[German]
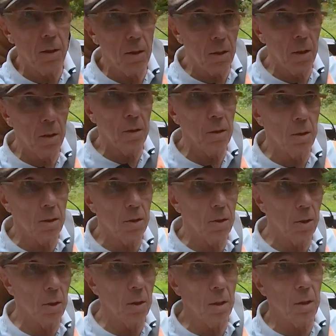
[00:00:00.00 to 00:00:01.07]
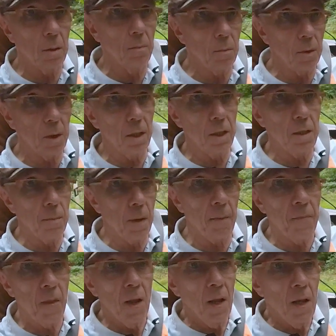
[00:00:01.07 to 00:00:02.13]
und äh, Klima,
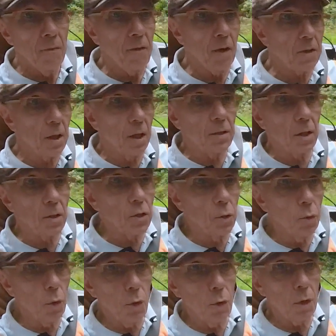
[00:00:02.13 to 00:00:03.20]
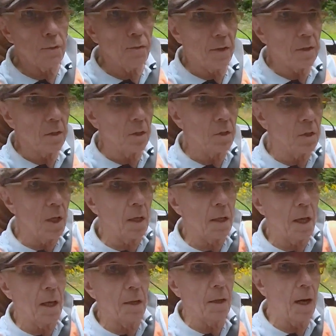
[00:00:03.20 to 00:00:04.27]
was halt dazu gehört, was ich sehr
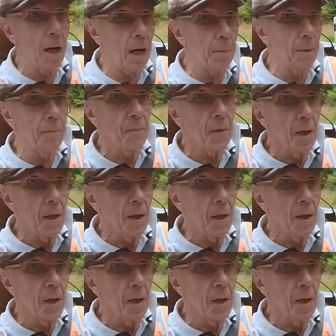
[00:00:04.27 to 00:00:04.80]
gerne habe.